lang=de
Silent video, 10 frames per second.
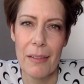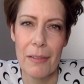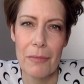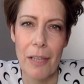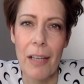
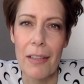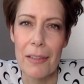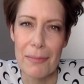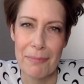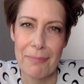
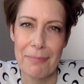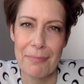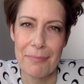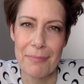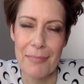wahrer
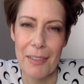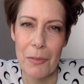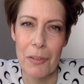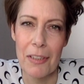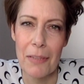und
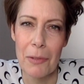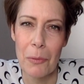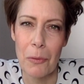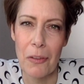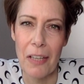in der wir
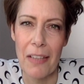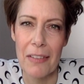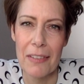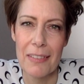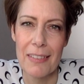uns
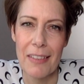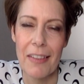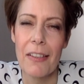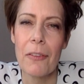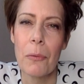alle
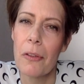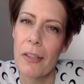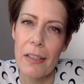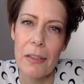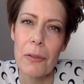tatsächlich so
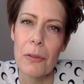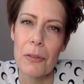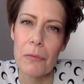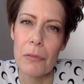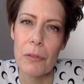zeigen
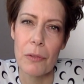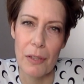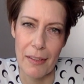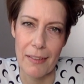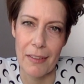können, wie wir
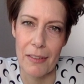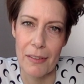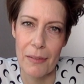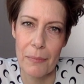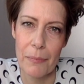wirklich sind,
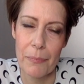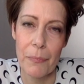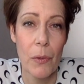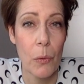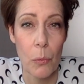
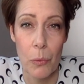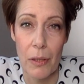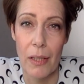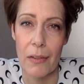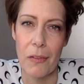ohne
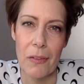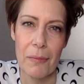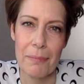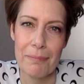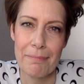Angst,
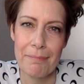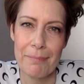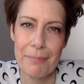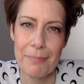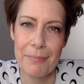
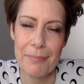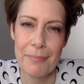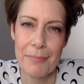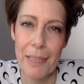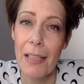
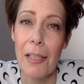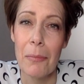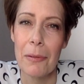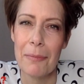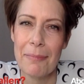in Liebe.